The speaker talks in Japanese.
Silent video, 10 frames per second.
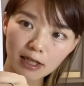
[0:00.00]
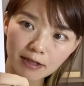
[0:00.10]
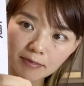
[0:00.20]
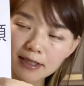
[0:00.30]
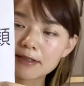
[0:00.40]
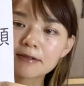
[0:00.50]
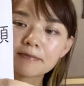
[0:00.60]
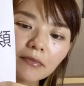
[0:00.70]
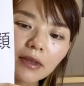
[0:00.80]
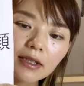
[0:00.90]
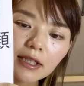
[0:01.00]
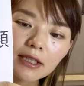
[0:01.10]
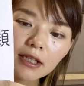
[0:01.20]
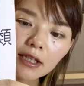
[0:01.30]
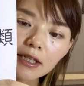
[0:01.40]
ります。賃
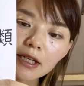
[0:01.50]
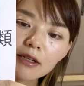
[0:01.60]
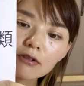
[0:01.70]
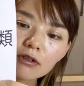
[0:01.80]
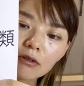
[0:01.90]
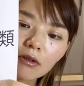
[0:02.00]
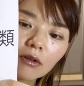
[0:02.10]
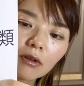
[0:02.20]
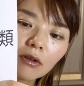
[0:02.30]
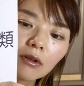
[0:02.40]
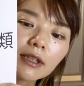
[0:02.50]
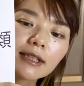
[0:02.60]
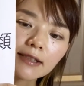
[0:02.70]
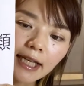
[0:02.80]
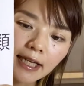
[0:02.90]
貸契約書で
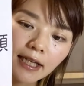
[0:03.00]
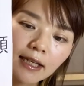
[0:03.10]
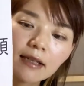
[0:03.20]
すね。